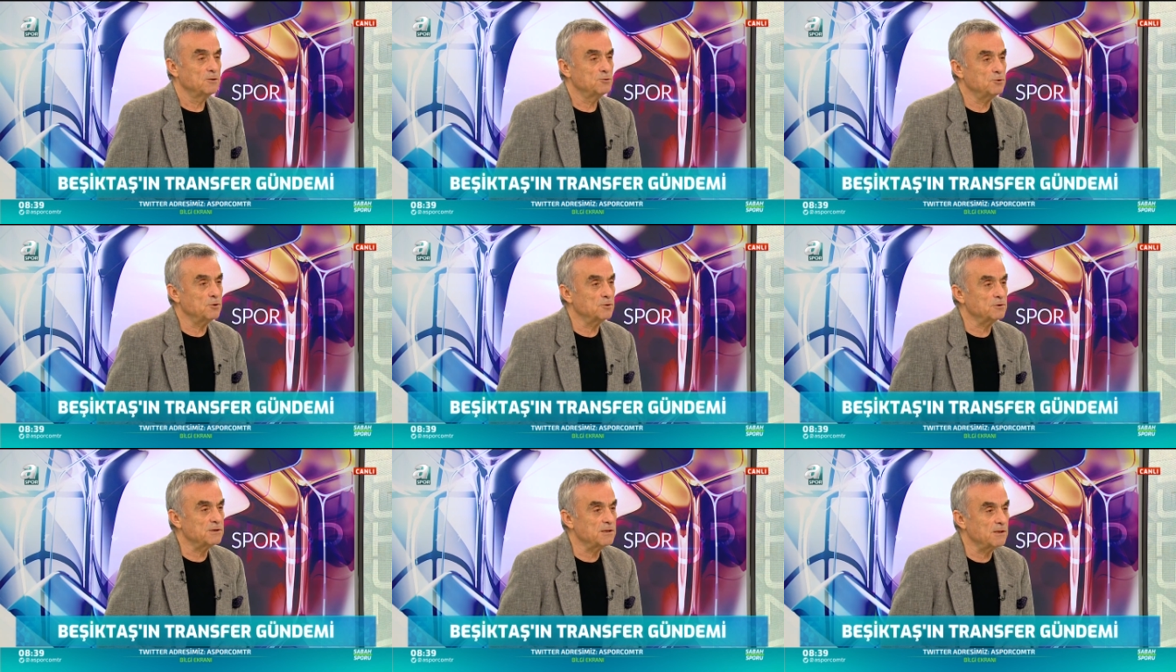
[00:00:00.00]

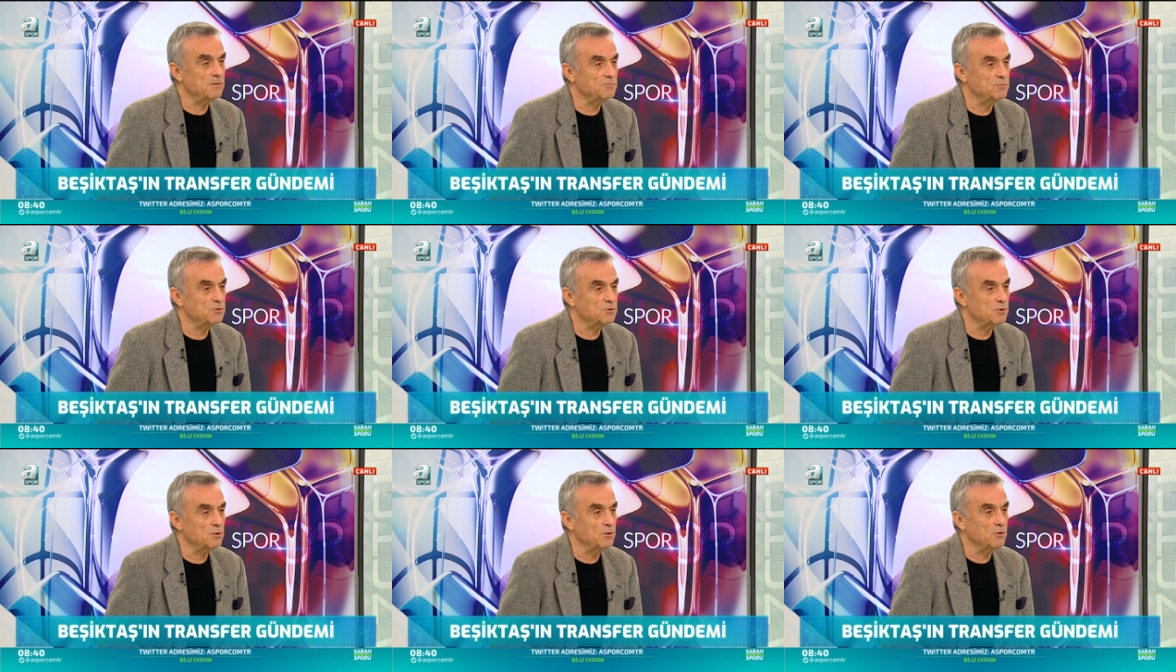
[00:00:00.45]
Çok
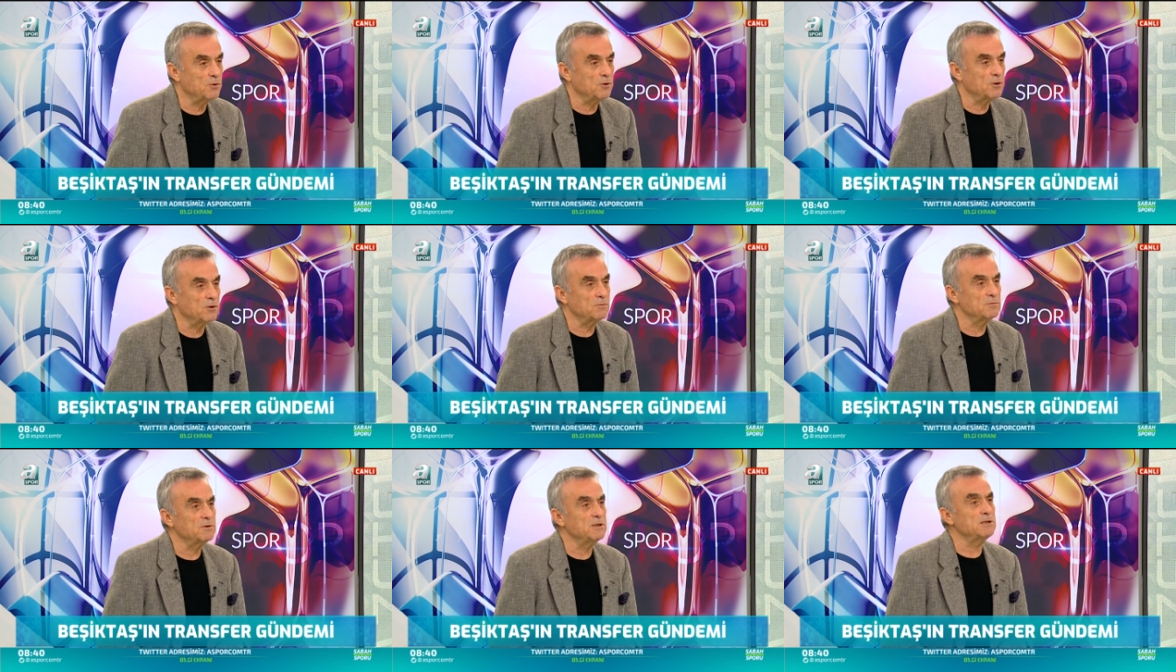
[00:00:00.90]
samimi
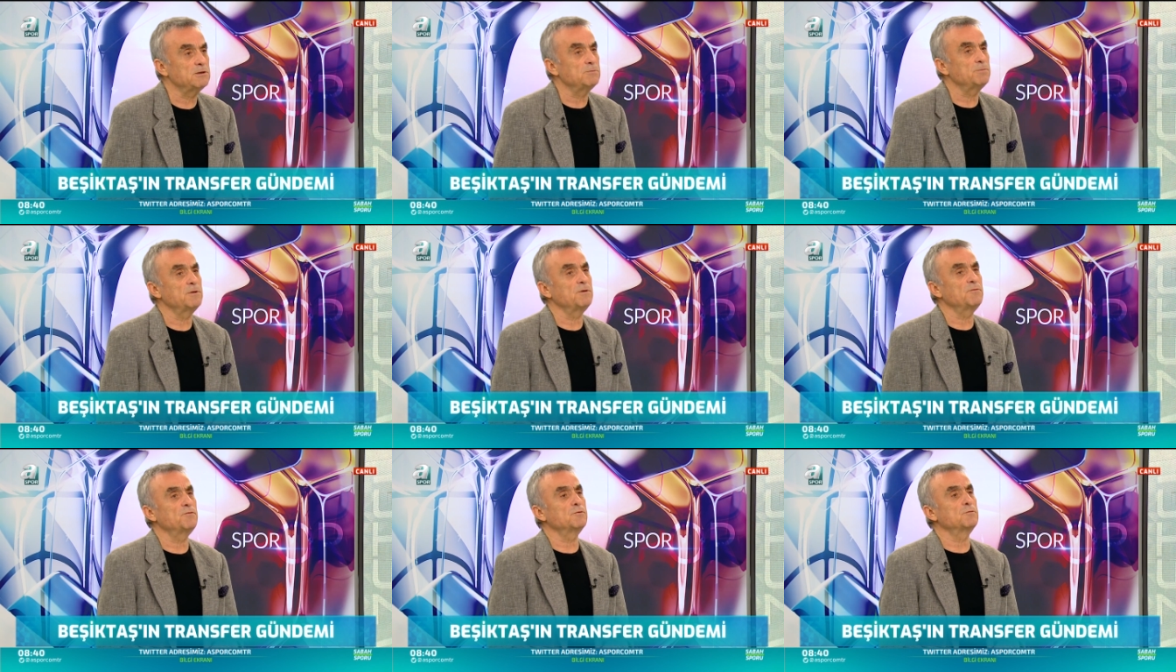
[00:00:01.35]
söylüyorum
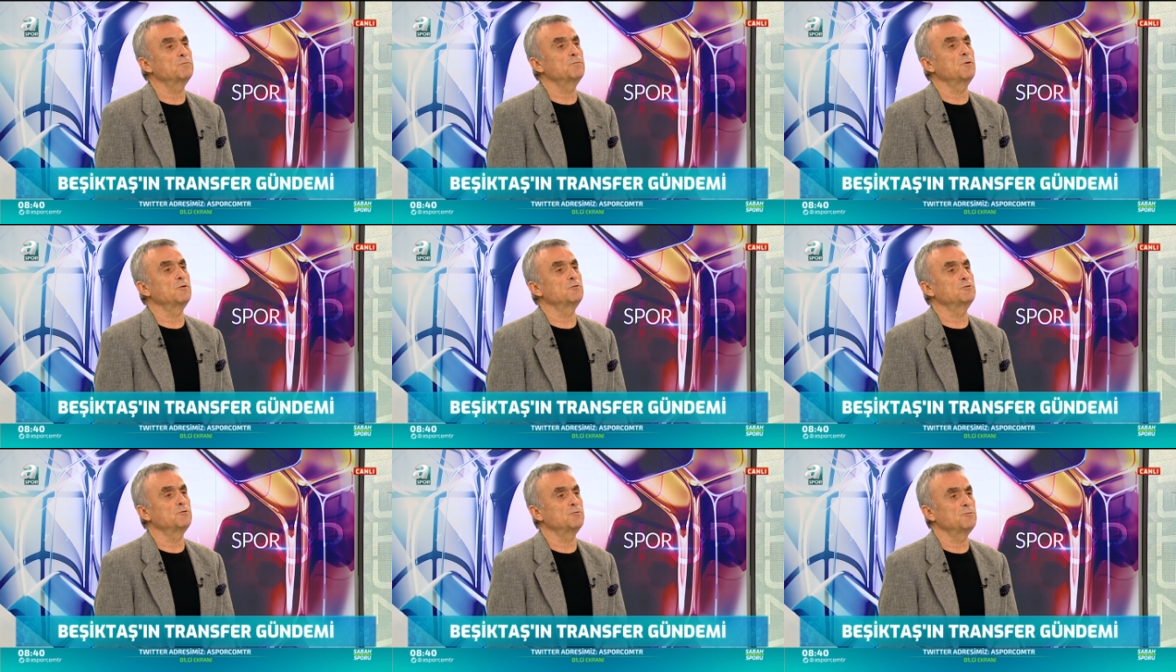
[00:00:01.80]
hiçbir
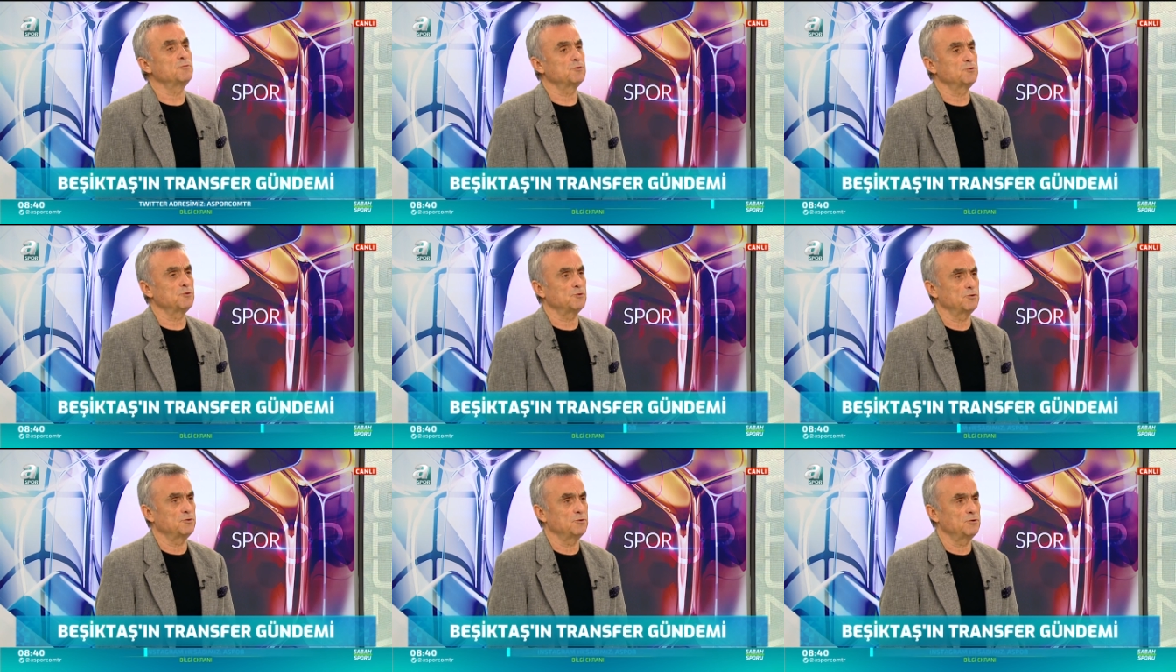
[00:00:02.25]

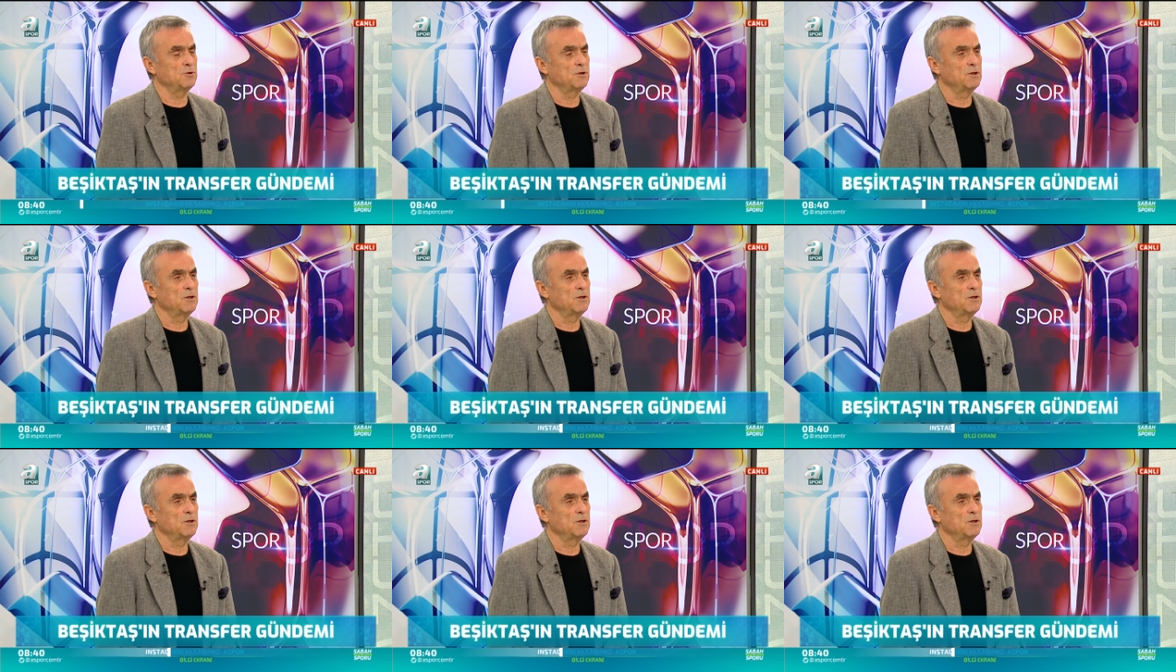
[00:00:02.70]
futbolcumuzun